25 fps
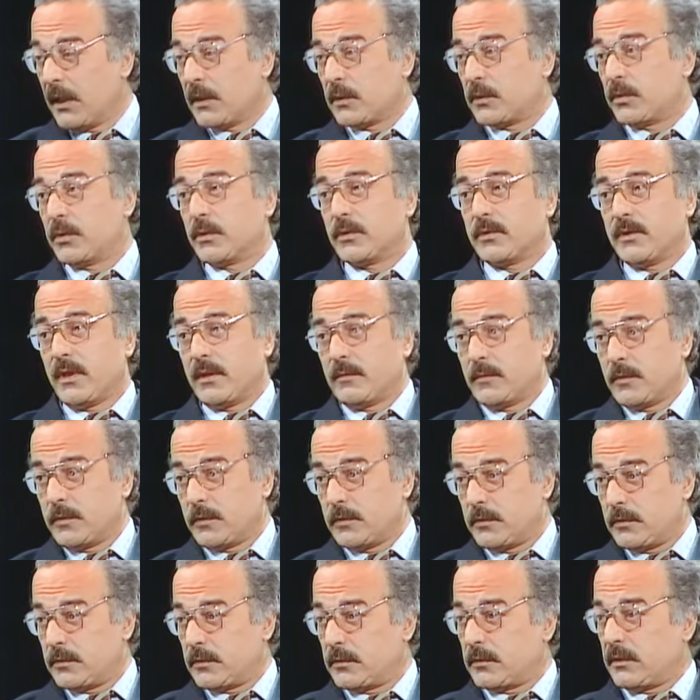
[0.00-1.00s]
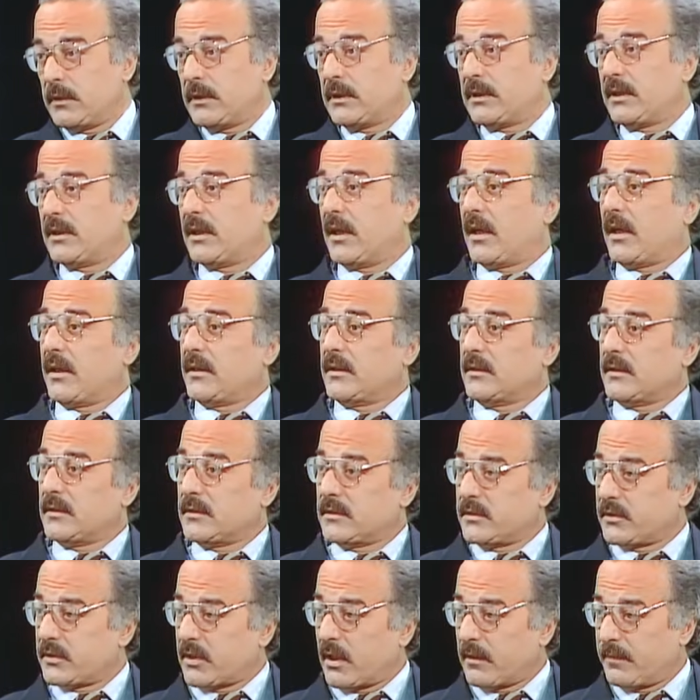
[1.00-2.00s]
Turnem olur iki ay
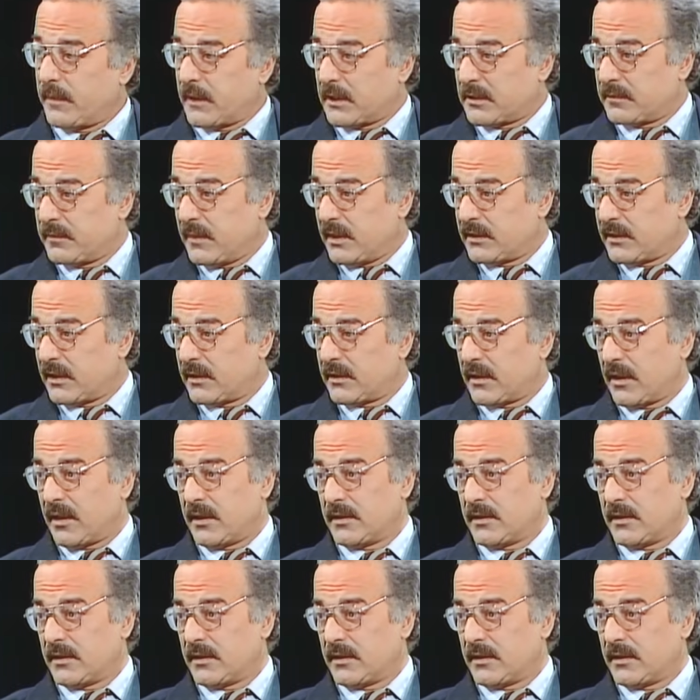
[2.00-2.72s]
apartmandan